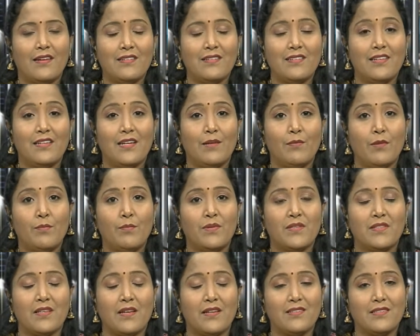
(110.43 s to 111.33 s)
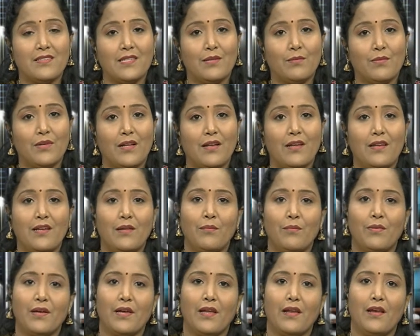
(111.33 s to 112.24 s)
அரசியல் அமைப்பு சாசனம்னாலே
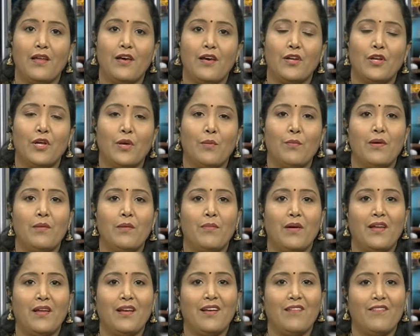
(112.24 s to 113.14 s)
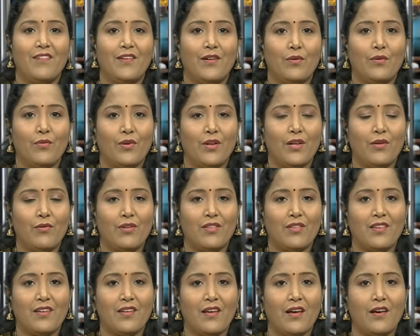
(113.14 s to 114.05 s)
நம்மளுக்கு எல்லாருக்குமே மைண்டில் வர ஒரே
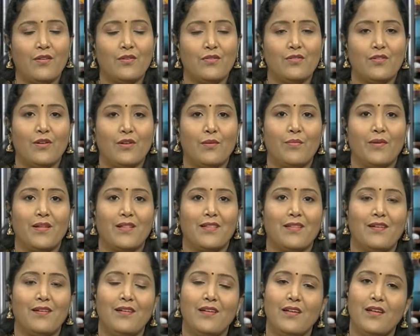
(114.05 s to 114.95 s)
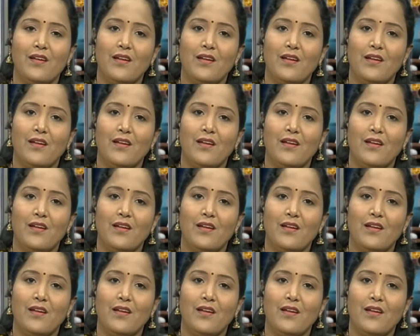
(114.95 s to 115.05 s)
ஒருத்தர் யாருன்னு சொல்லி பார்த்தா